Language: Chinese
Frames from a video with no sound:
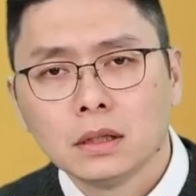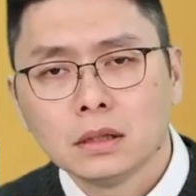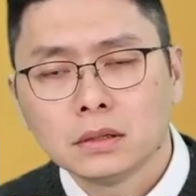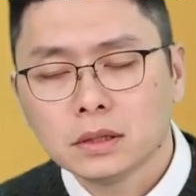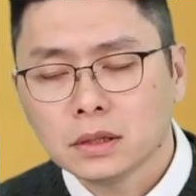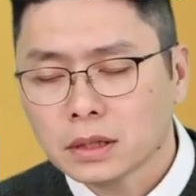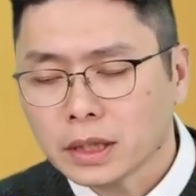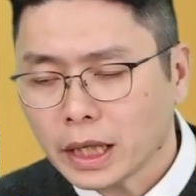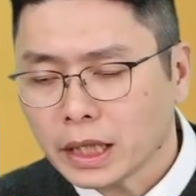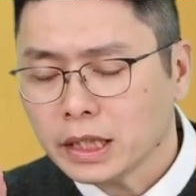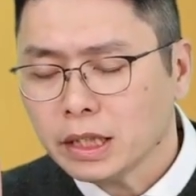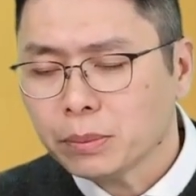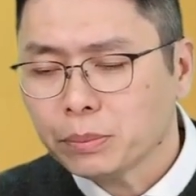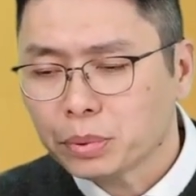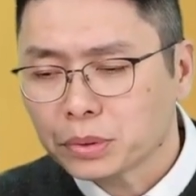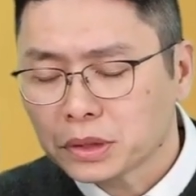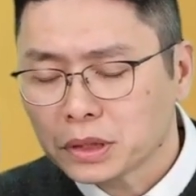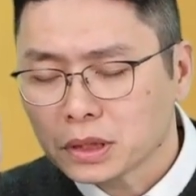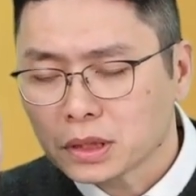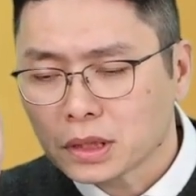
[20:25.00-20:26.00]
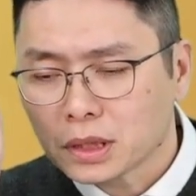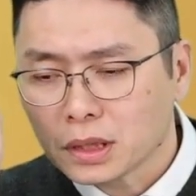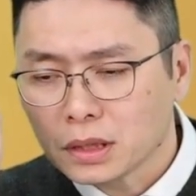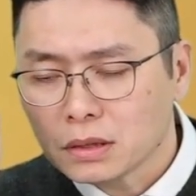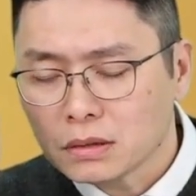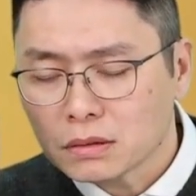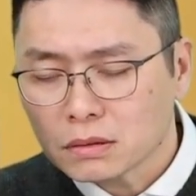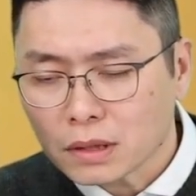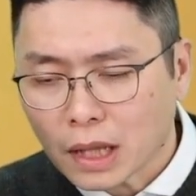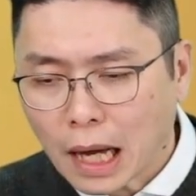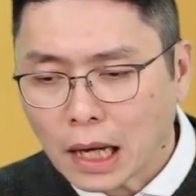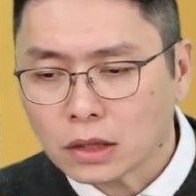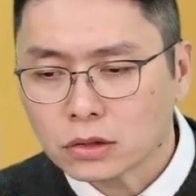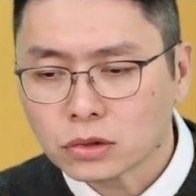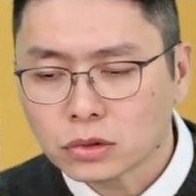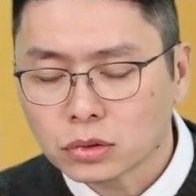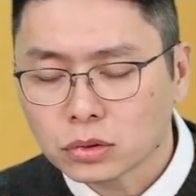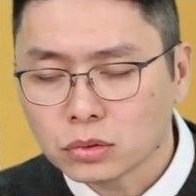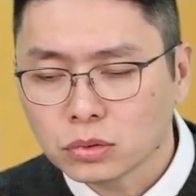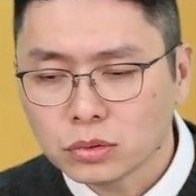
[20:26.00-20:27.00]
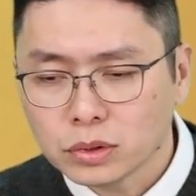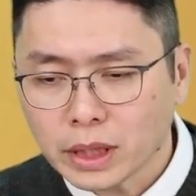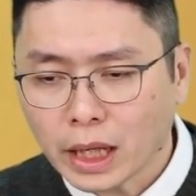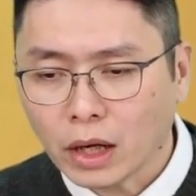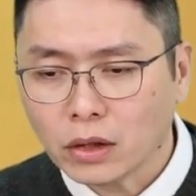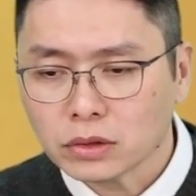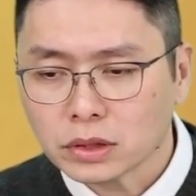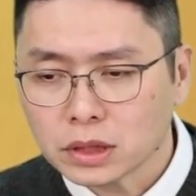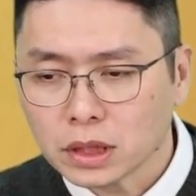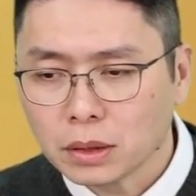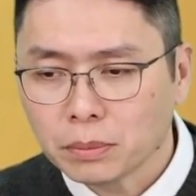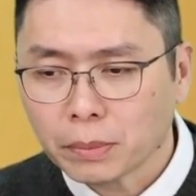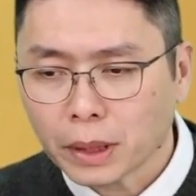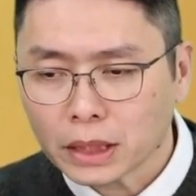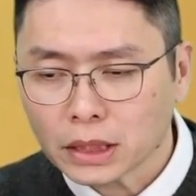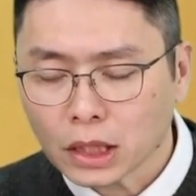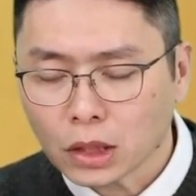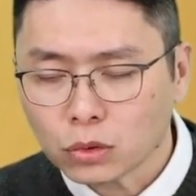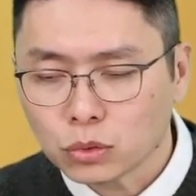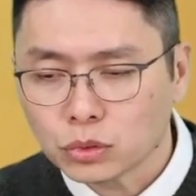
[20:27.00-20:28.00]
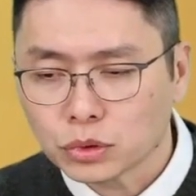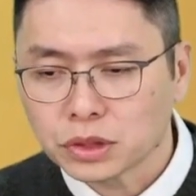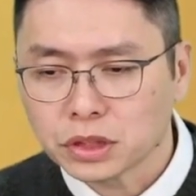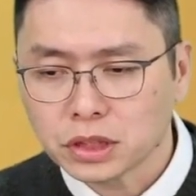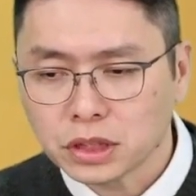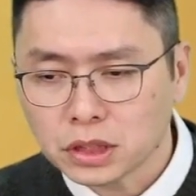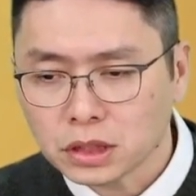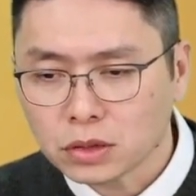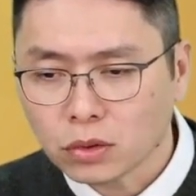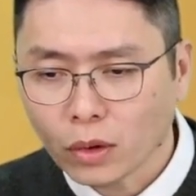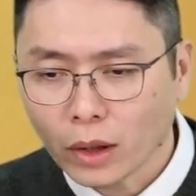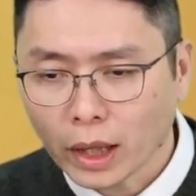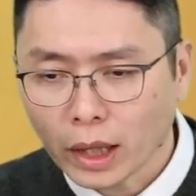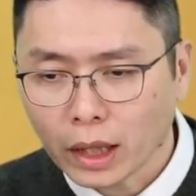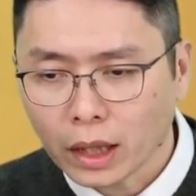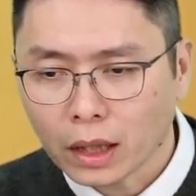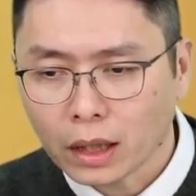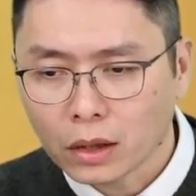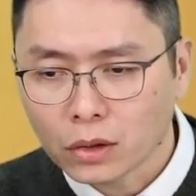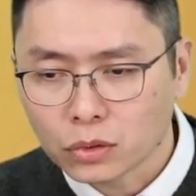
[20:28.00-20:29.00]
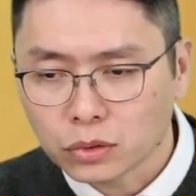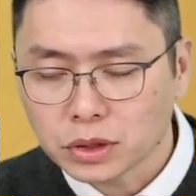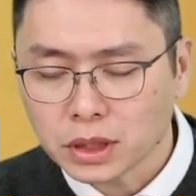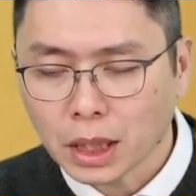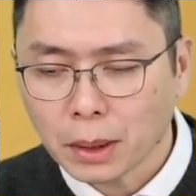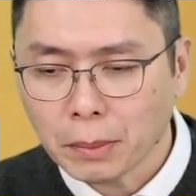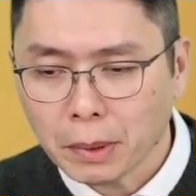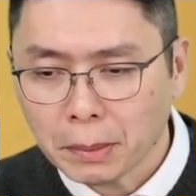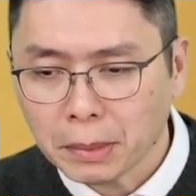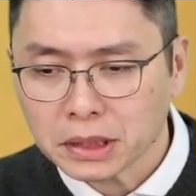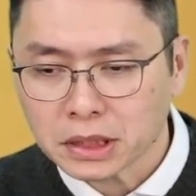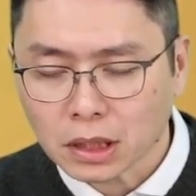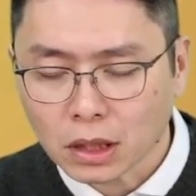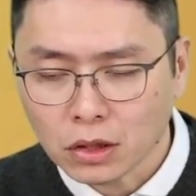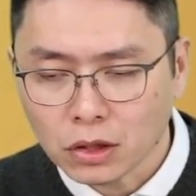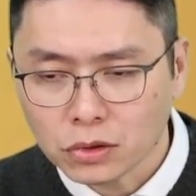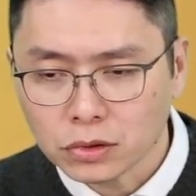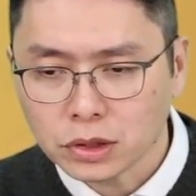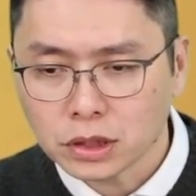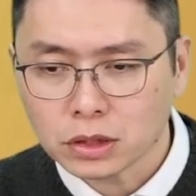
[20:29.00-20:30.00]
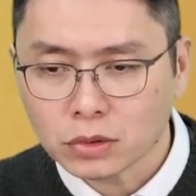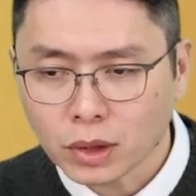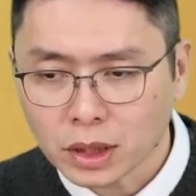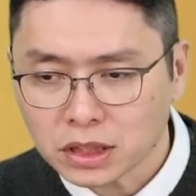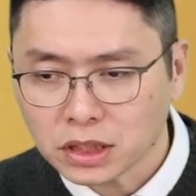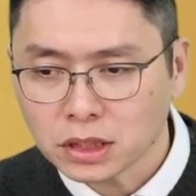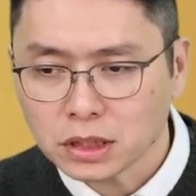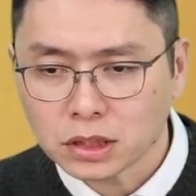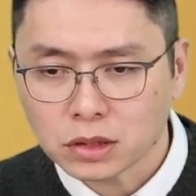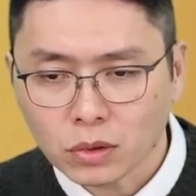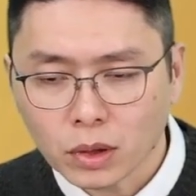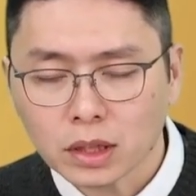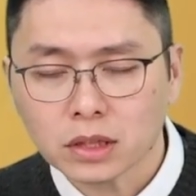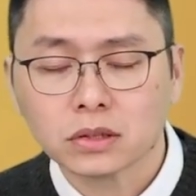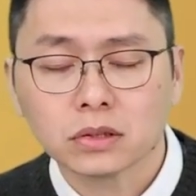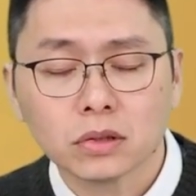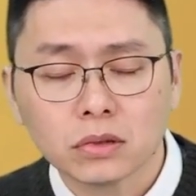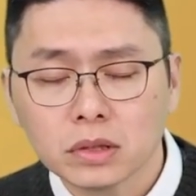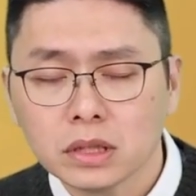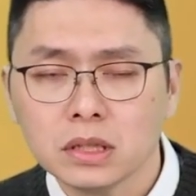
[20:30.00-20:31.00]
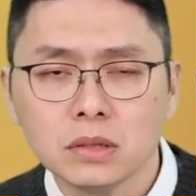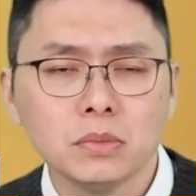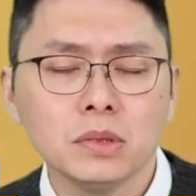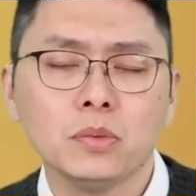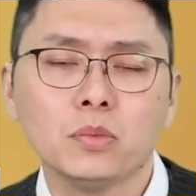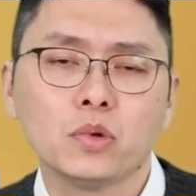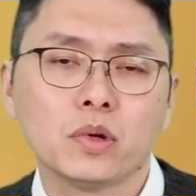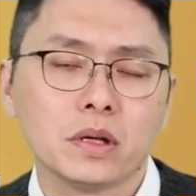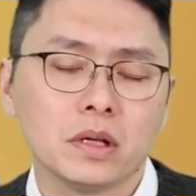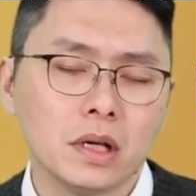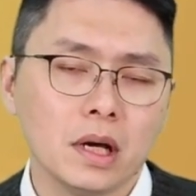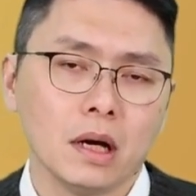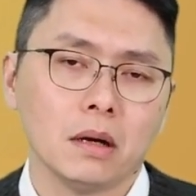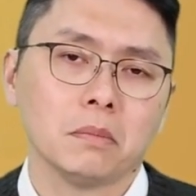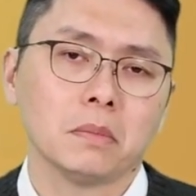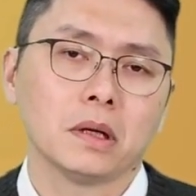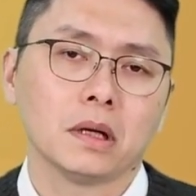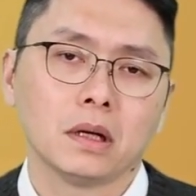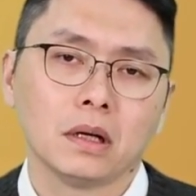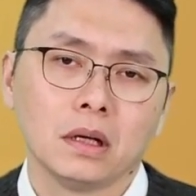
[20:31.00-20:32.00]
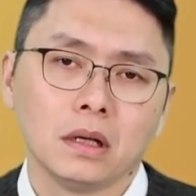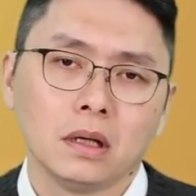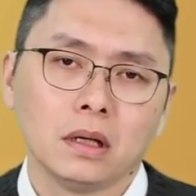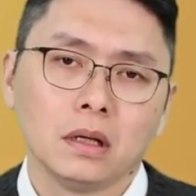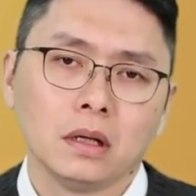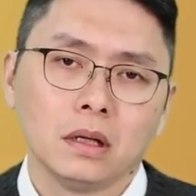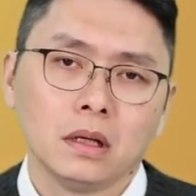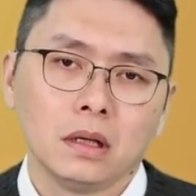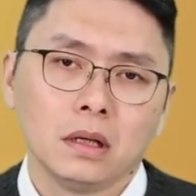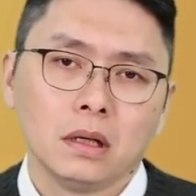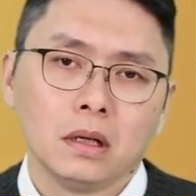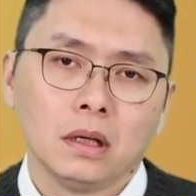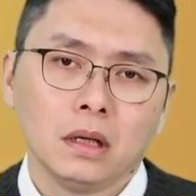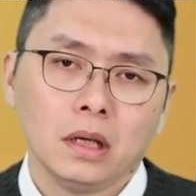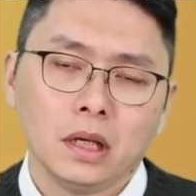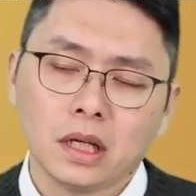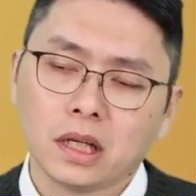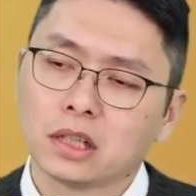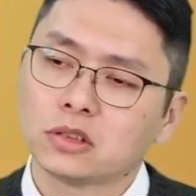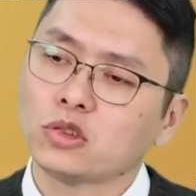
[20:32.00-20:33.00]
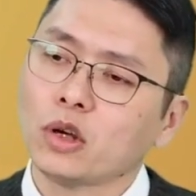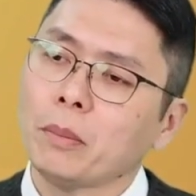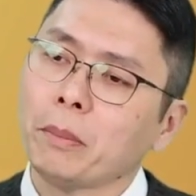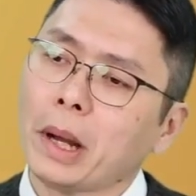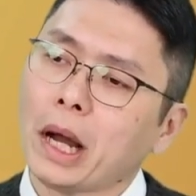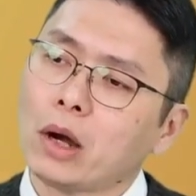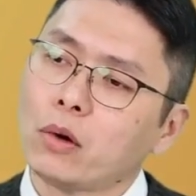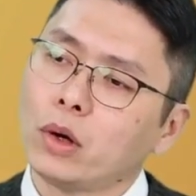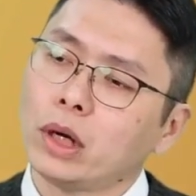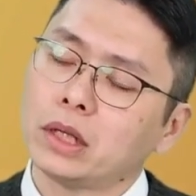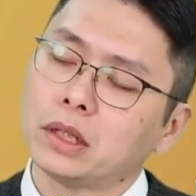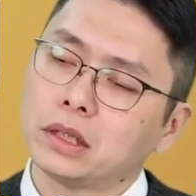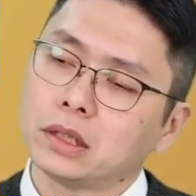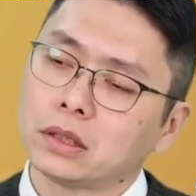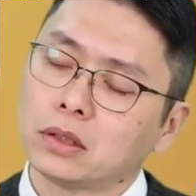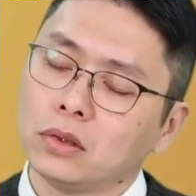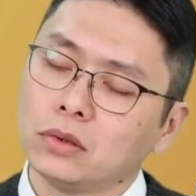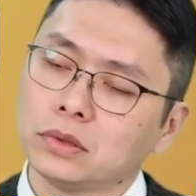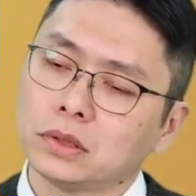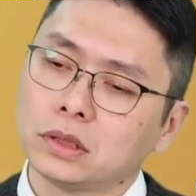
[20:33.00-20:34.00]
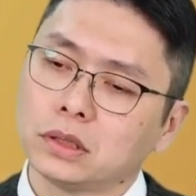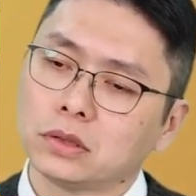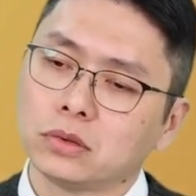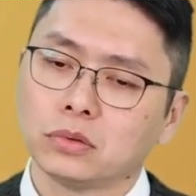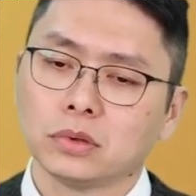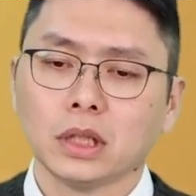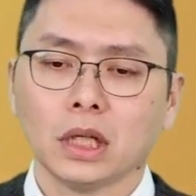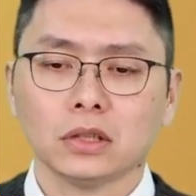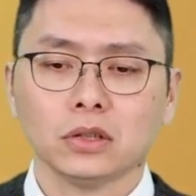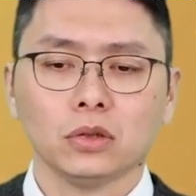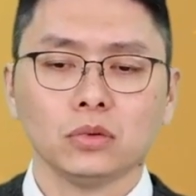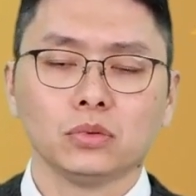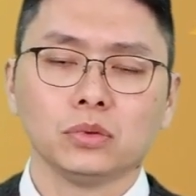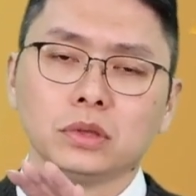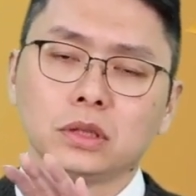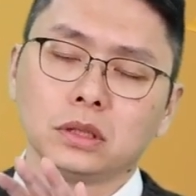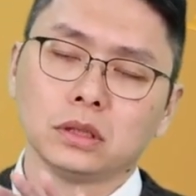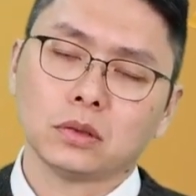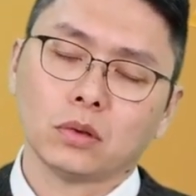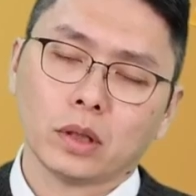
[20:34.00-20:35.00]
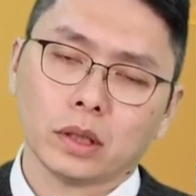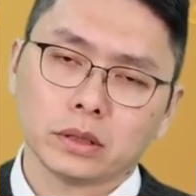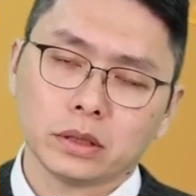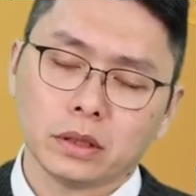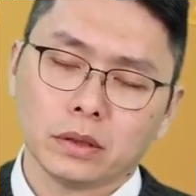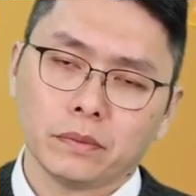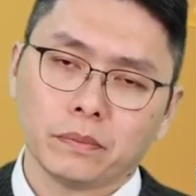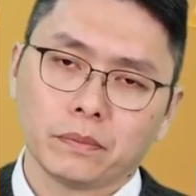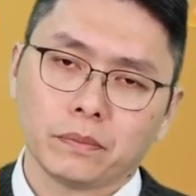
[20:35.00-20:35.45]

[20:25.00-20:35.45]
这概念不是跟当初药盛买在五十几块，股价慢慢涨到六十几块、七十几块的时候一一模一样，一个赚八块的公司，股价只有五十几块钱，